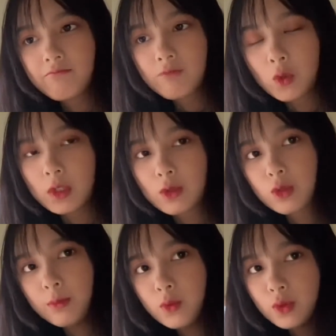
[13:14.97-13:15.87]
我的
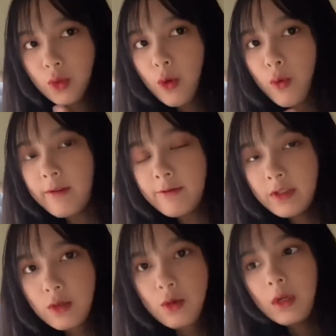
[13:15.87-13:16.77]
唇部就会恢复
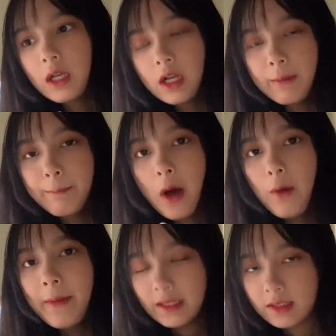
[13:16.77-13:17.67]
那种很饱
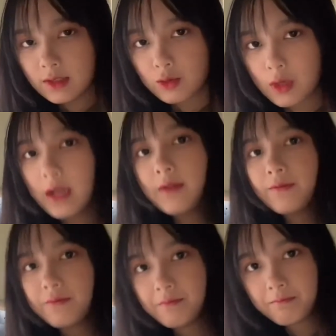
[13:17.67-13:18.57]
满的形状。
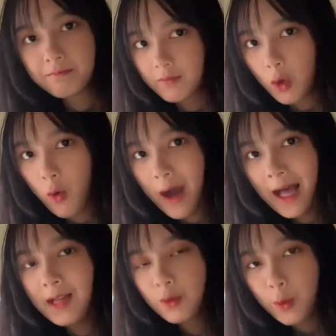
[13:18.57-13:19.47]
夸，
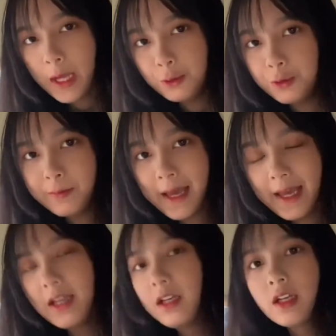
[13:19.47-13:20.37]
快去买，
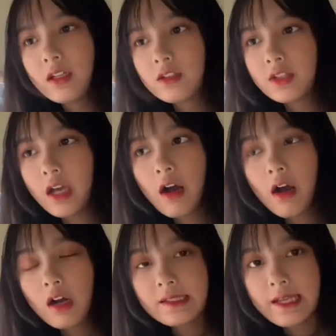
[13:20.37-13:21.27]
只要
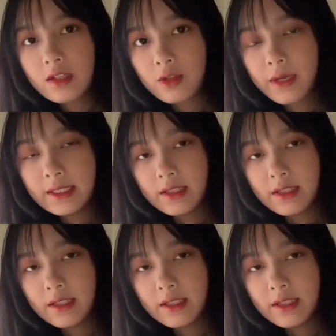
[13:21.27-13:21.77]
二三十块钱一